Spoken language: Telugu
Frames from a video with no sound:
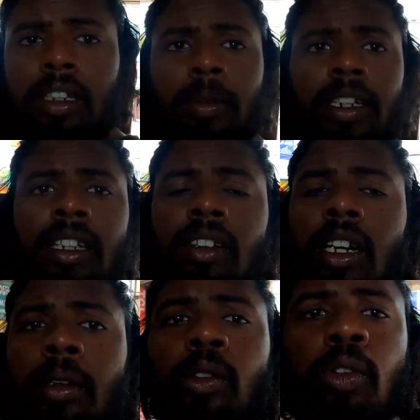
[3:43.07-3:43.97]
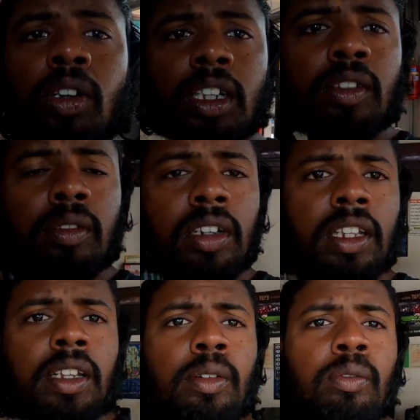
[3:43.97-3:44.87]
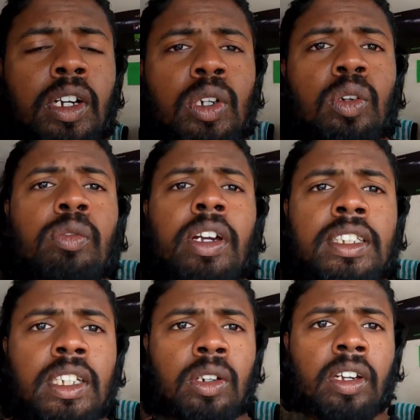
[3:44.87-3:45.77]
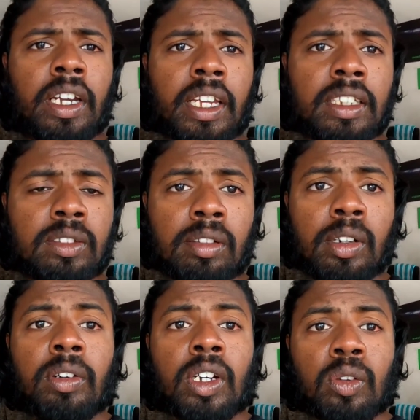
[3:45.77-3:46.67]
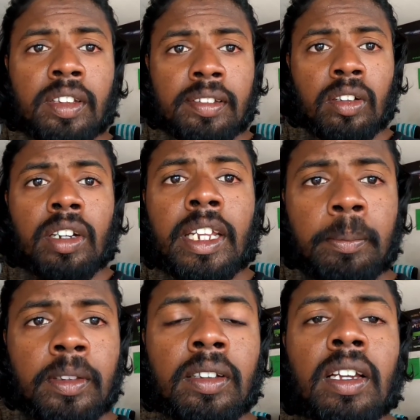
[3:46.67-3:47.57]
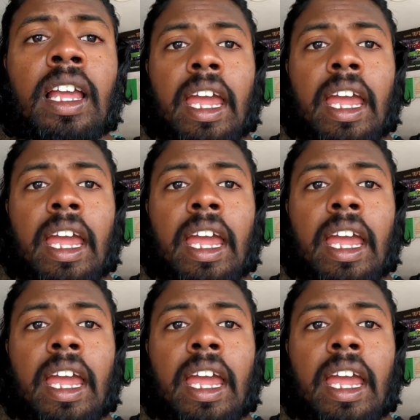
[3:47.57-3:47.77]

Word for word: వచ్చేసరికి మనకి నార్మల్గా ఫోర్ కే చూసుకుంటే వన్ టూ ఫైవ్ జీరో అండ్ ఇంకా చూసుకుంటే వన్ టూ సిక్స్ జీరో డెప్త్